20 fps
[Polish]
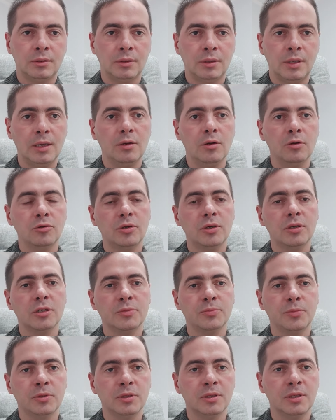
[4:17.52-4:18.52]
tego, którego
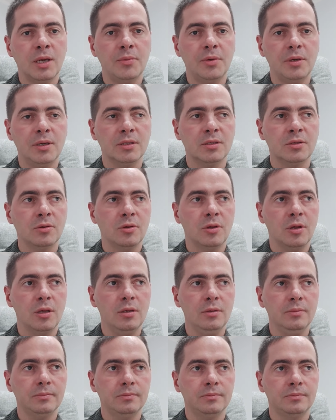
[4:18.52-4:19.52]
spotykamy na co
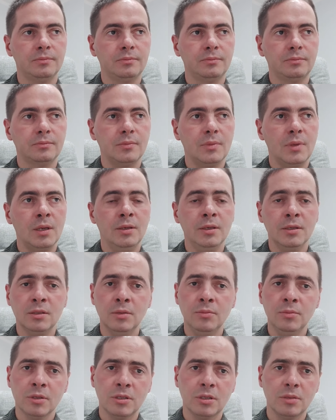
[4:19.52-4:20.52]
dzień, jest
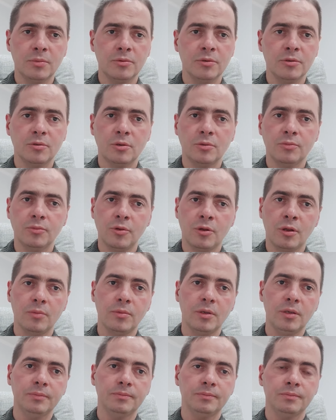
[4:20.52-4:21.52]
tą osobą, z którą
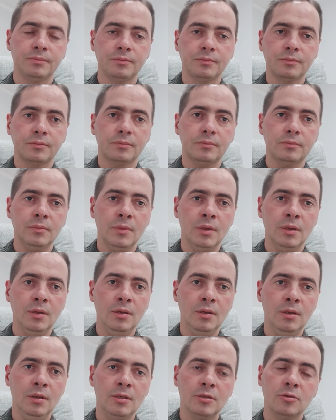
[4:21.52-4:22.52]
musimy
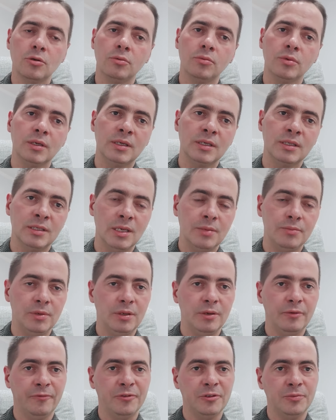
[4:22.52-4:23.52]
i z którą
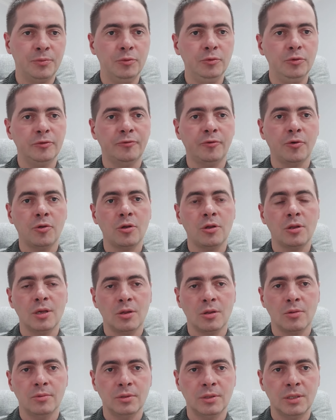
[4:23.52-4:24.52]
chcemy współtworzyć
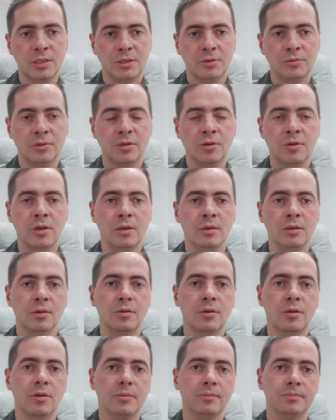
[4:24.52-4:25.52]
naszą, naszą
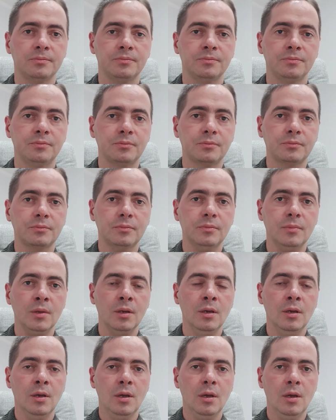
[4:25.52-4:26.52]
codzienność.
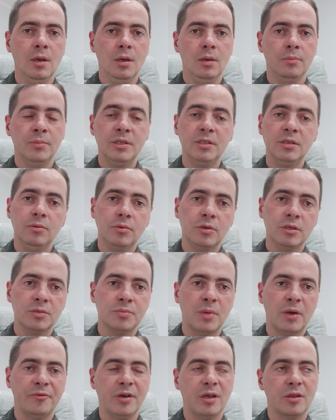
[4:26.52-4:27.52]
By z nią
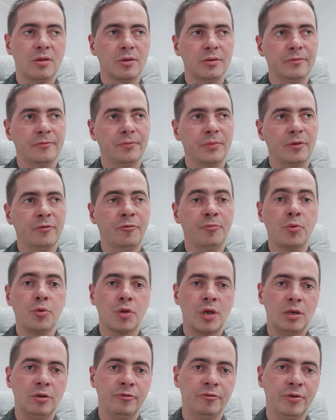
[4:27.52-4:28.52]
rozmawiać w
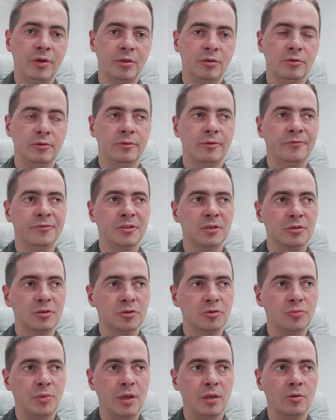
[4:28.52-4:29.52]
poszanowaniu, w
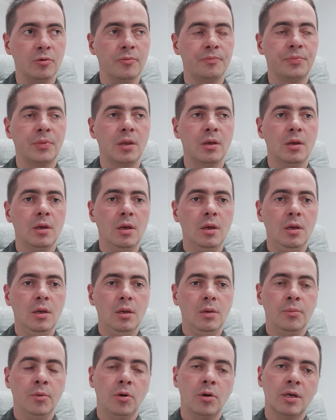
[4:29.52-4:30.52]
zrozumieniu,
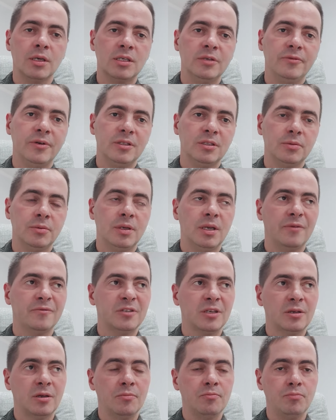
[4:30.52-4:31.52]
by okazywać sobie
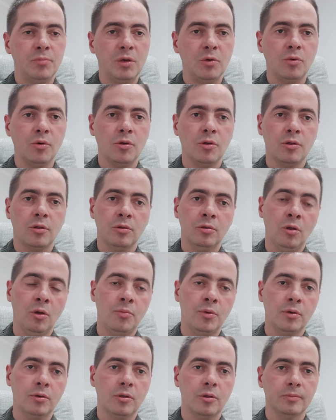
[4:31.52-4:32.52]
nawzajem miłość,
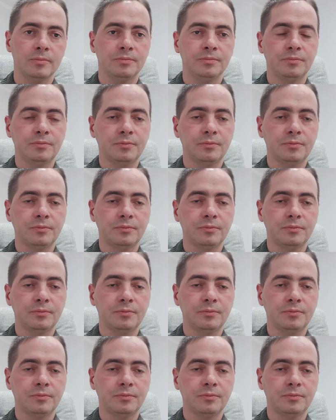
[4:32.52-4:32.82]
dobroć,